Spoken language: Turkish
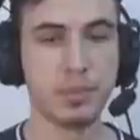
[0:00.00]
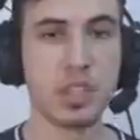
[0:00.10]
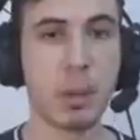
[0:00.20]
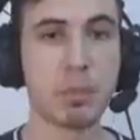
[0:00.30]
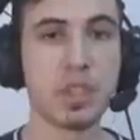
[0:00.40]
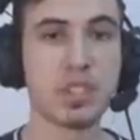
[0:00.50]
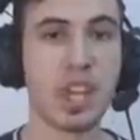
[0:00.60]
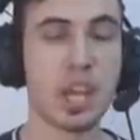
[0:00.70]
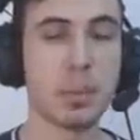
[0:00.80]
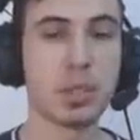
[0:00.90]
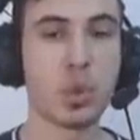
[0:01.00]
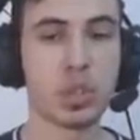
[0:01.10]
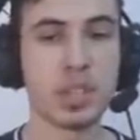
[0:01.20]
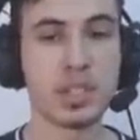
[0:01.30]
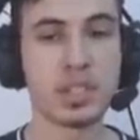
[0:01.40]
Yaptığınız her bir
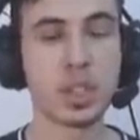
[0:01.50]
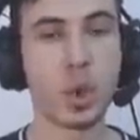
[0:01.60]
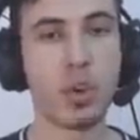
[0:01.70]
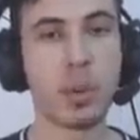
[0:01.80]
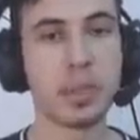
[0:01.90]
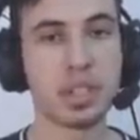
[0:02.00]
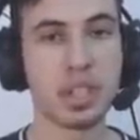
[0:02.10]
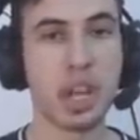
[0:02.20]
token sizin kovalamadaki